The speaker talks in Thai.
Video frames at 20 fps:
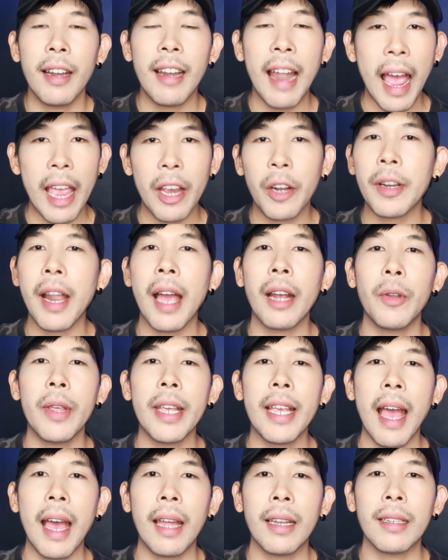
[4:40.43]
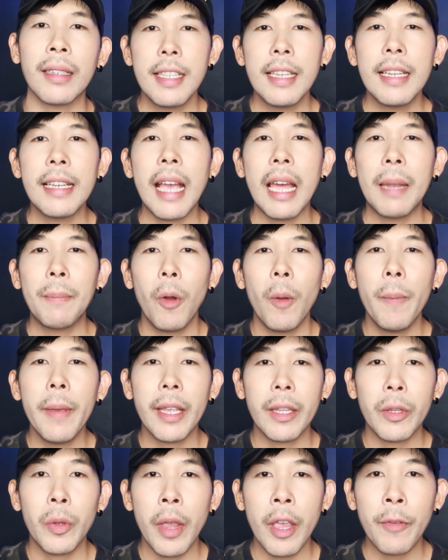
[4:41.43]
หลายครั้งด้วยกัน ซึ่งการพบ
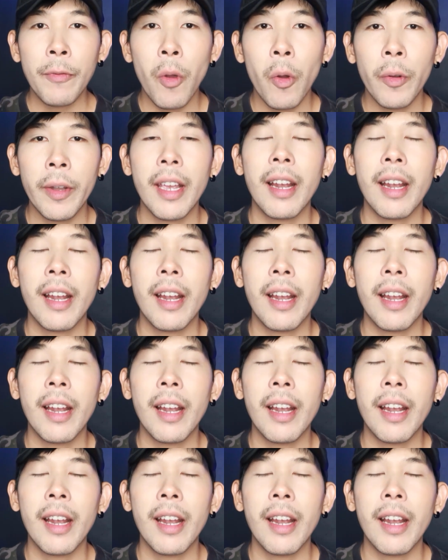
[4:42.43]
เห็น UFO